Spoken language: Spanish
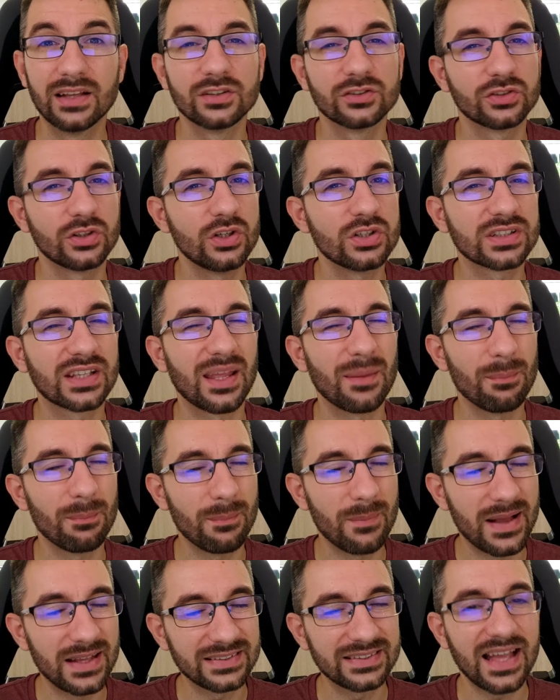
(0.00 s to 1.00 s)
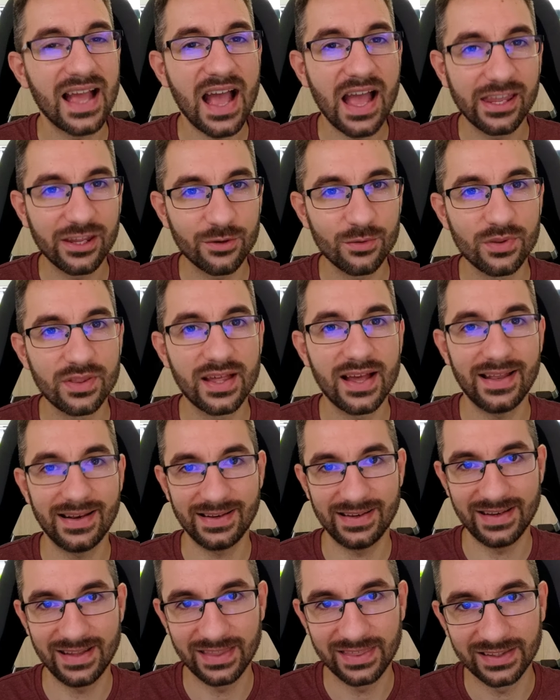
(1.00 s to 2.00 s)
son los que más ayuda
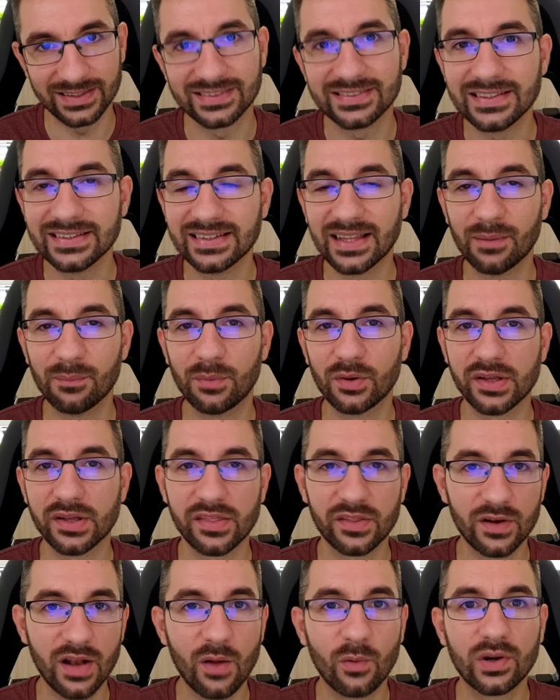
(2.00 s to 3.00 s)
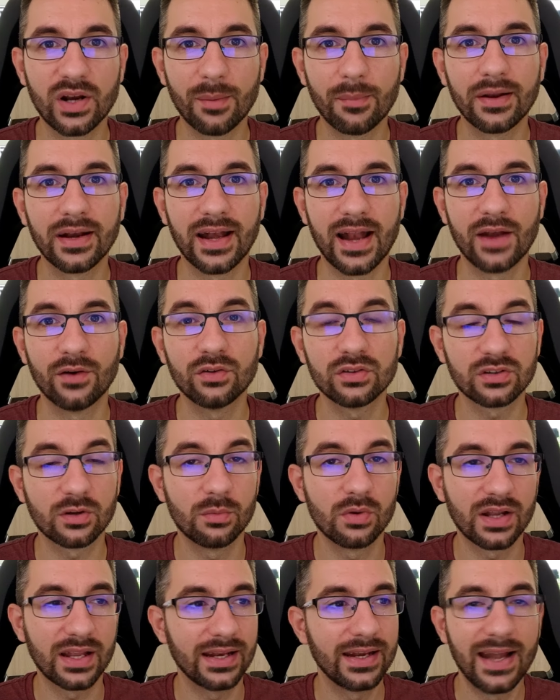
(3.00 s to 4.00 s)
necesitan, por decirlo de alguna manera, ¿no?
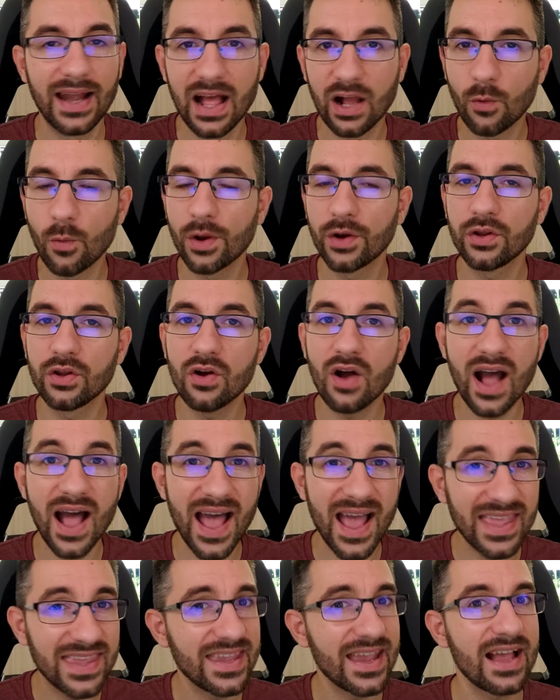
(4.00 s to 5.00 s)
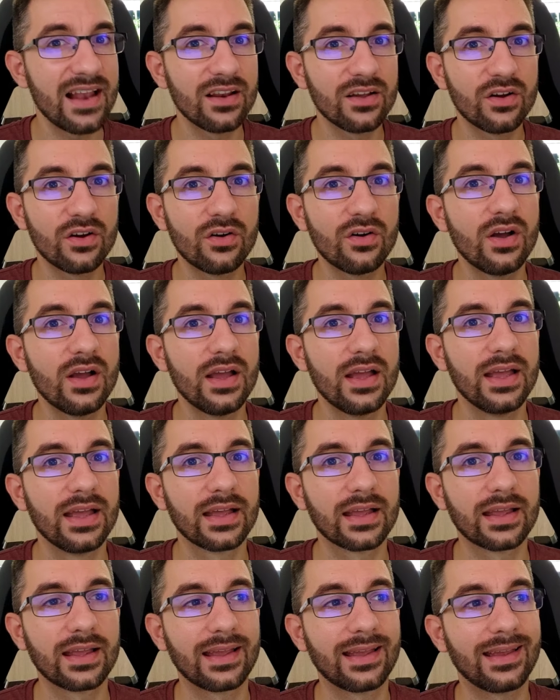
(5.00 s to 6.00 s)
Como que en el acuario hay algo
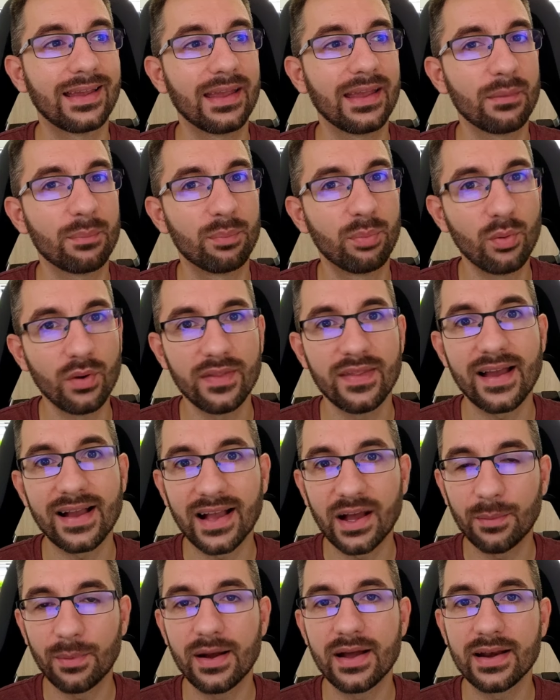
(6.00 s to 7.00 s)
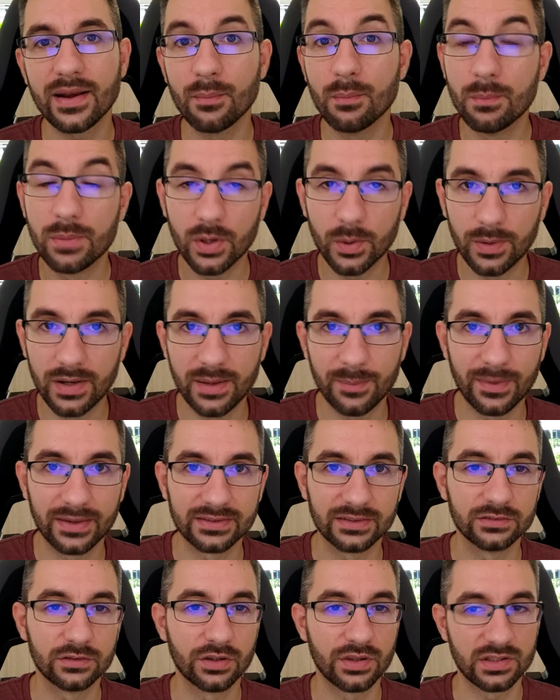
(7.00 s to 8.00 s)
que puede acabar en
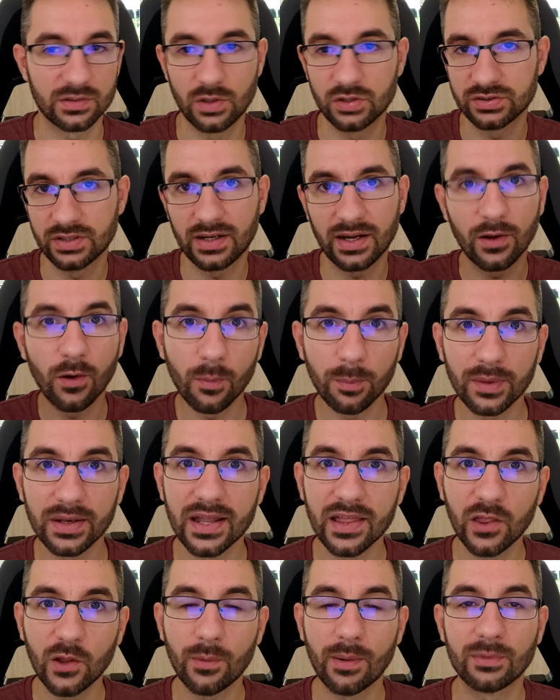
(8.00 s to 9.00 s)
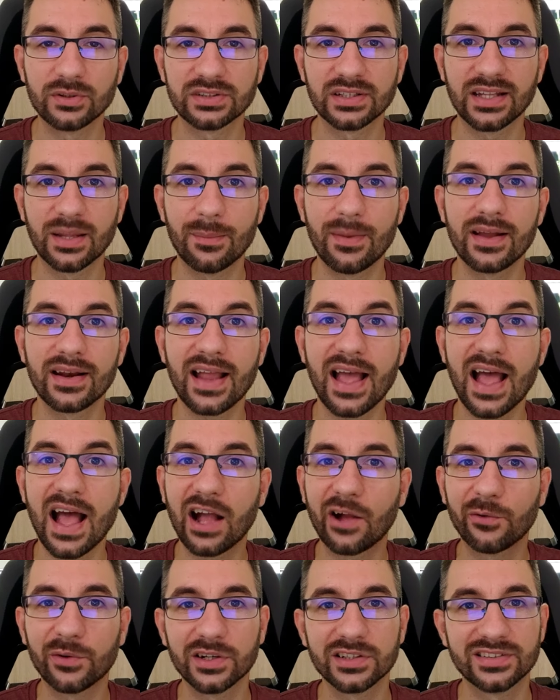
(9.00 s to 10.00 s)
problemas. Entonces los he recopilado, vamos a llamar
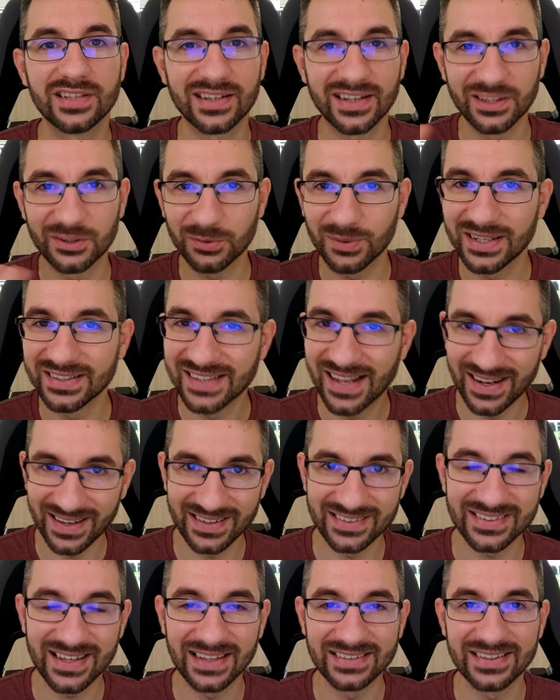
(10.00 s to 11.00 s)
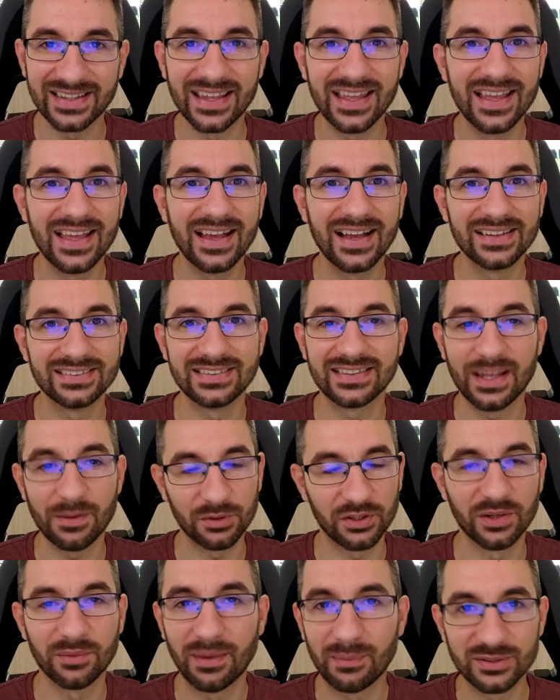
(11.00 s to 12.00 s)
acuarios retules al rescate. Así que
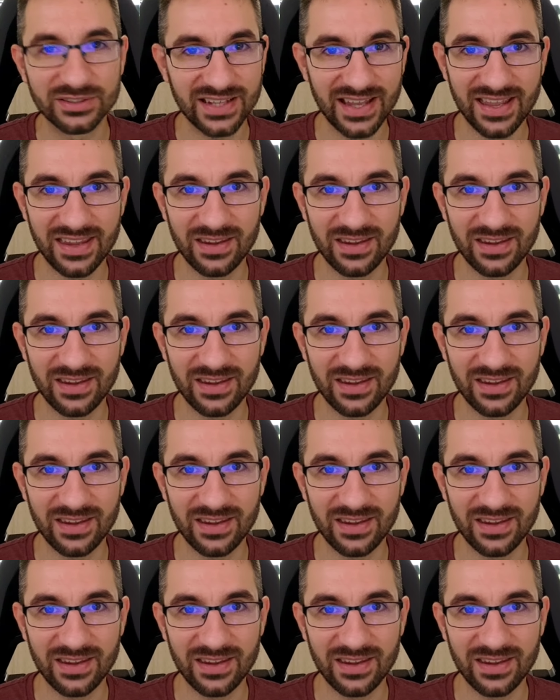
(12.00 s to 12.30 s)
bueno, vamos